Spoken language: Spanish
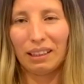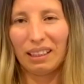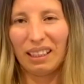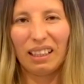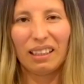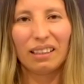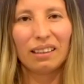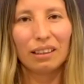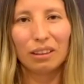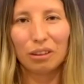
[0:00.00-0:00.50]
que
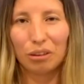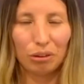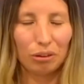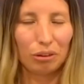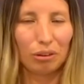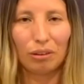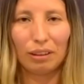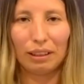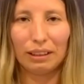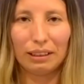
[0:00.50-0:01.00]
antes yo
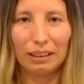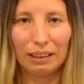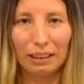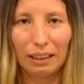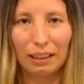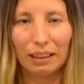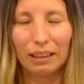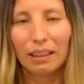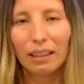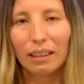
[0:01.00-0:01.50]
no lo
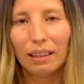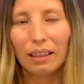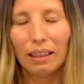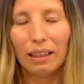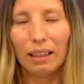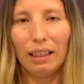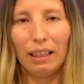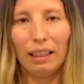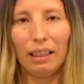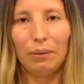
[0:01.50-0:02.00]
hacía.
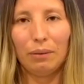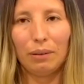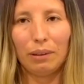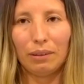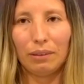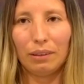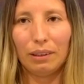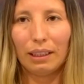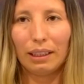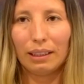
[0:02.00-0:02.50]
Y
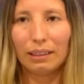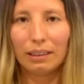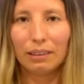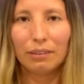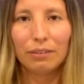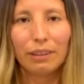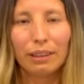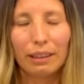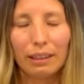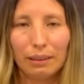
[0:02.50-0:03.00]
bueno, y así
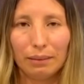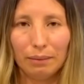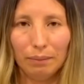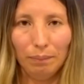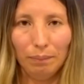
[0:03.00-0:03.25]
fue